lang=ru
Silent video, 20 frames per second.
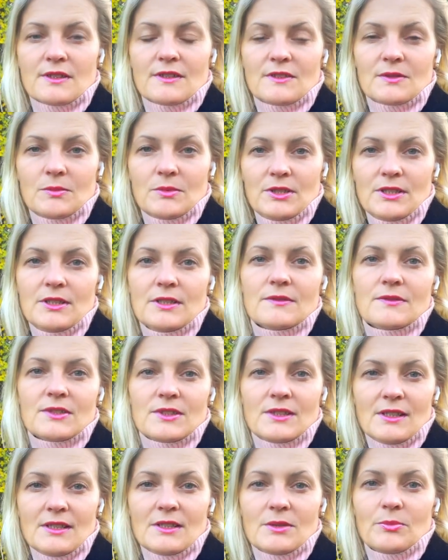изменить
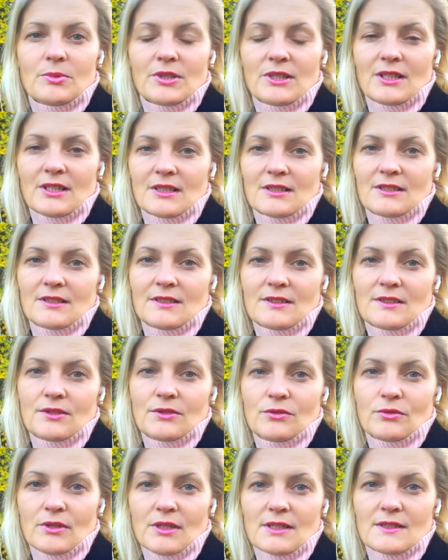все неприятные
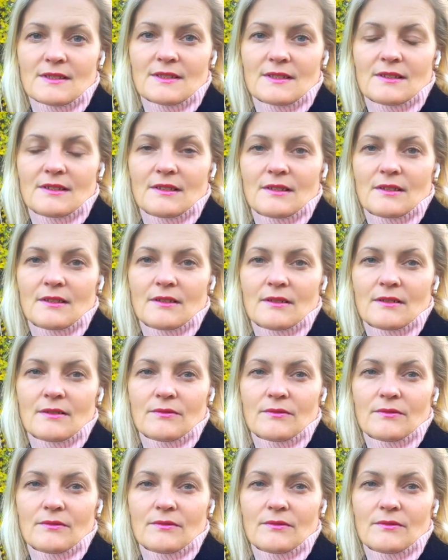ситуации